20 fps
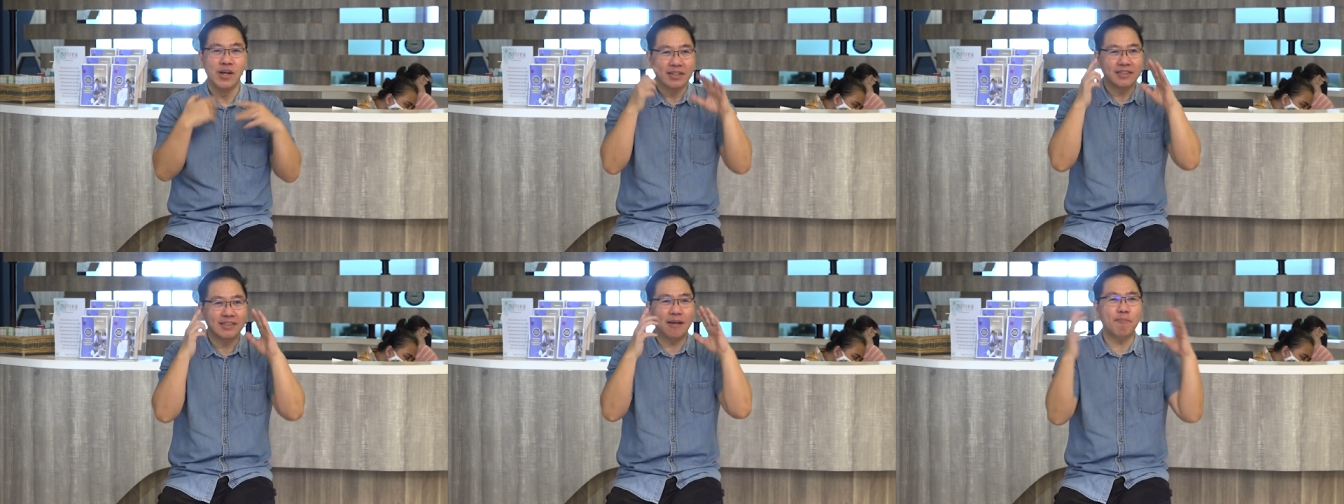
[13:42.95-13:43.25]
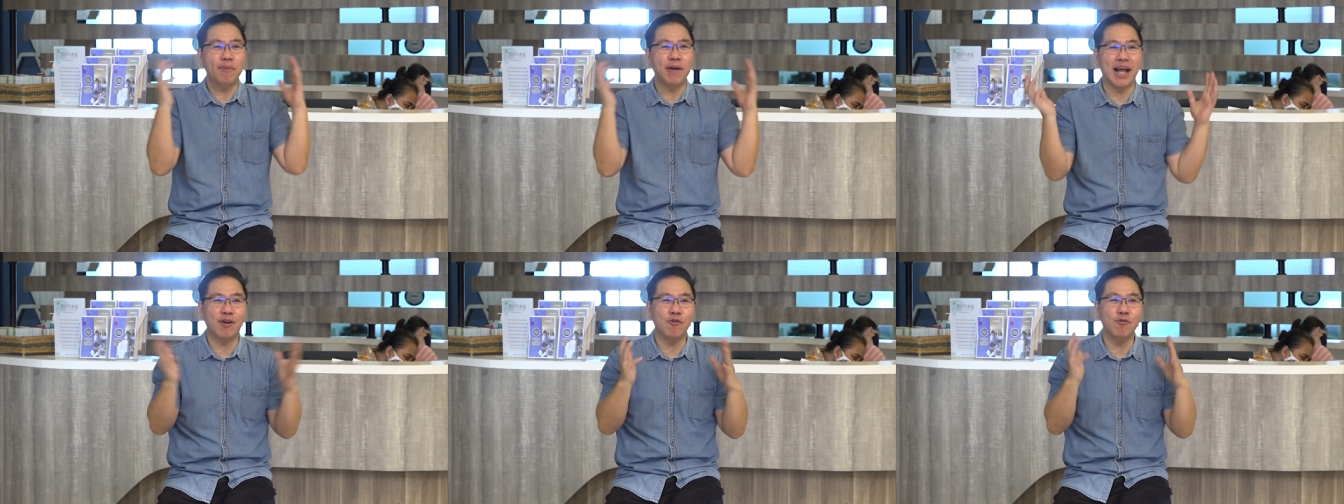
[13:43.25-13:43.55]

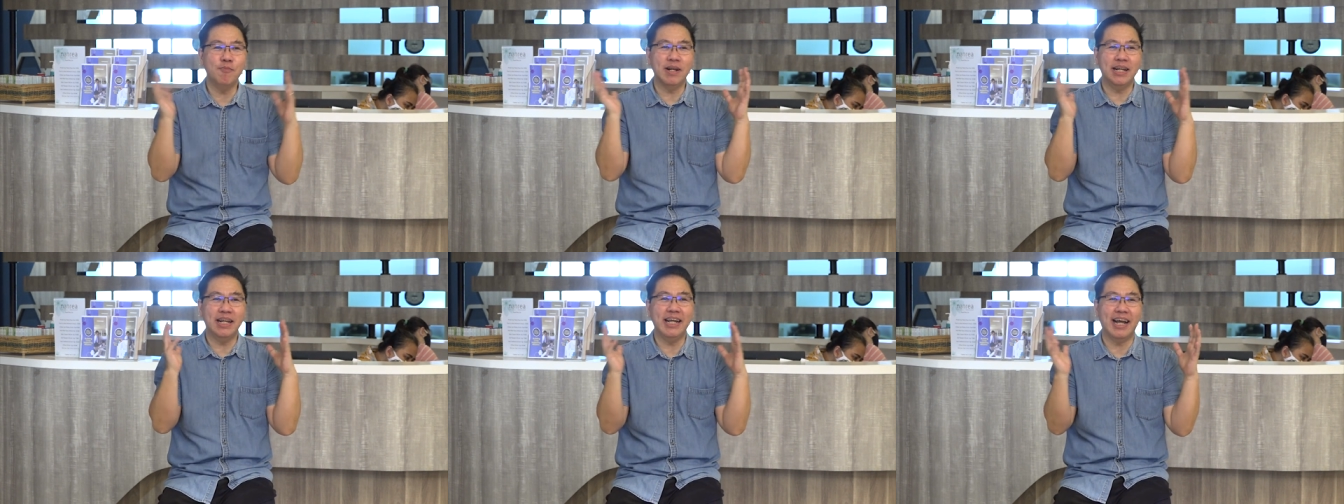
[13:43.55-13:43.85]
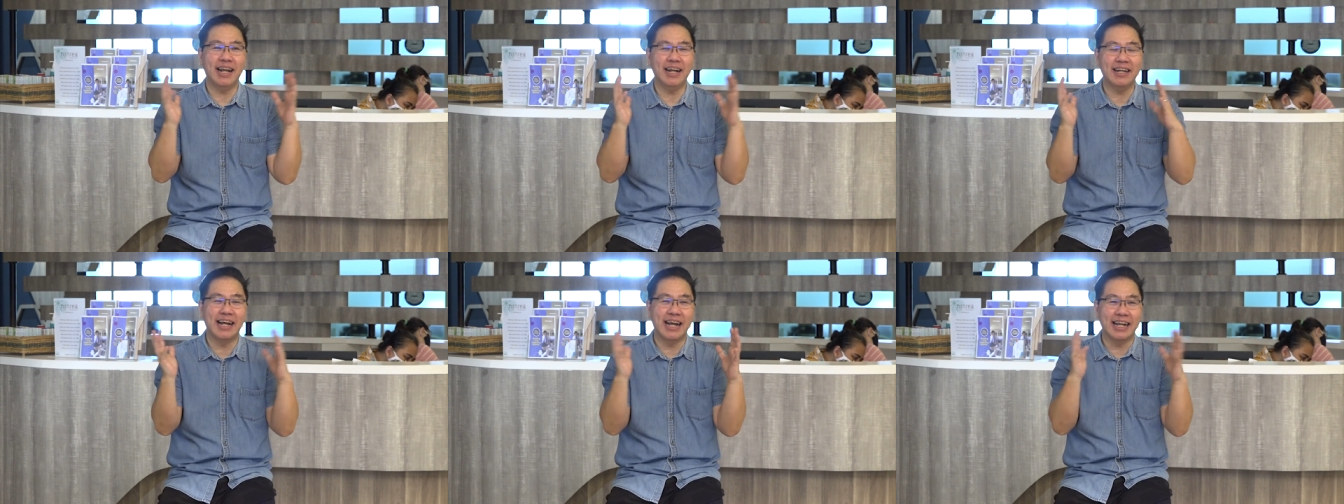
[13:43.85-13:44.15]
Sampai aku
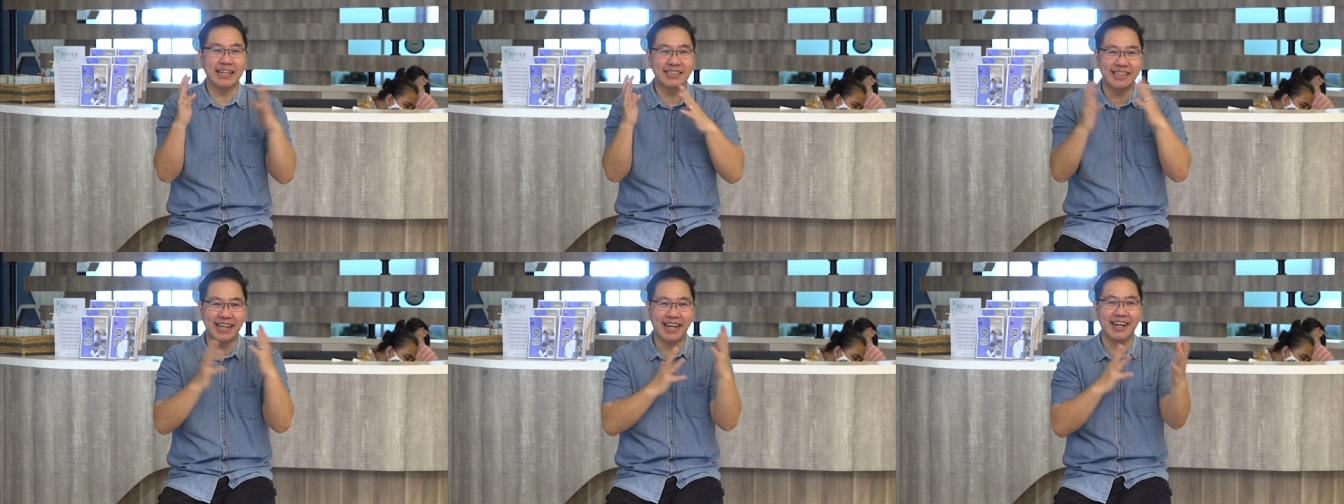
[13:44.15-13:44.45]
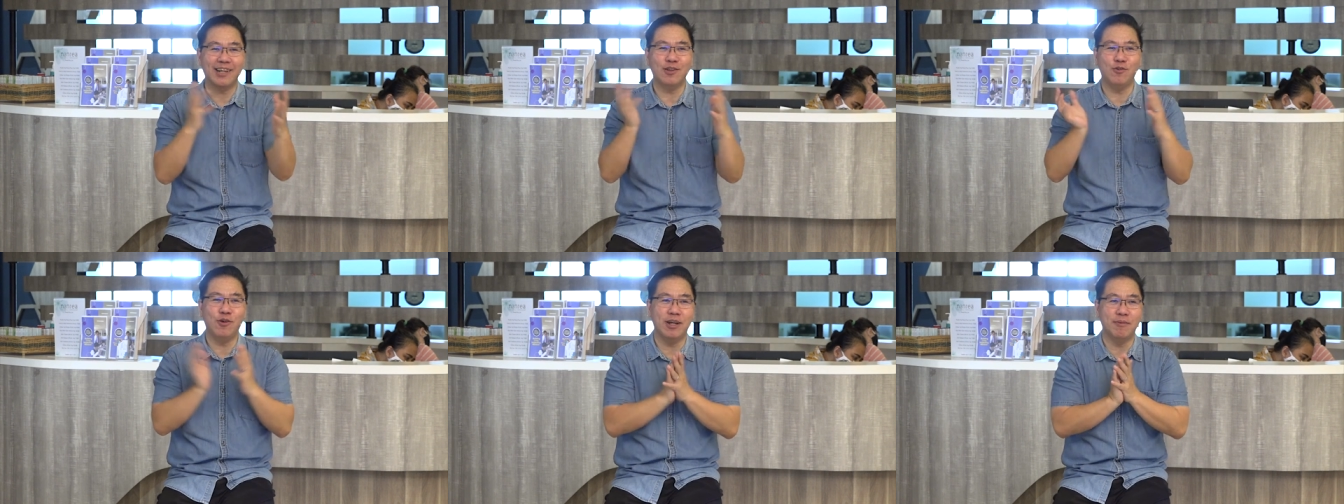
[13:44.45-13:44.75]
melihat dengan
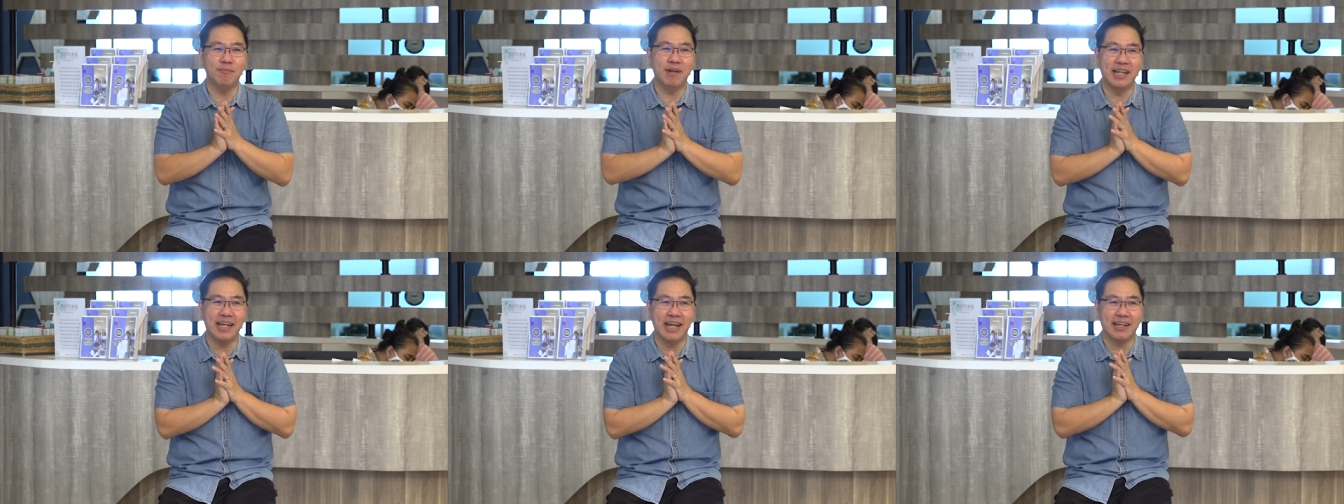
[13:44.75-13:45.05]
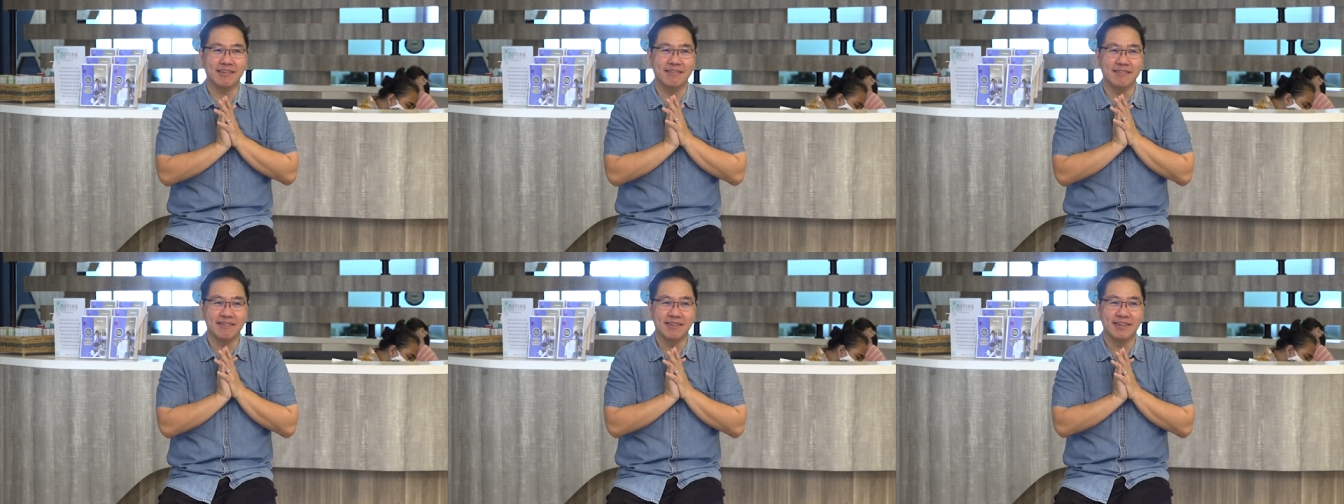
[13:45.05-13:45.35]
cara Tuhan melihat.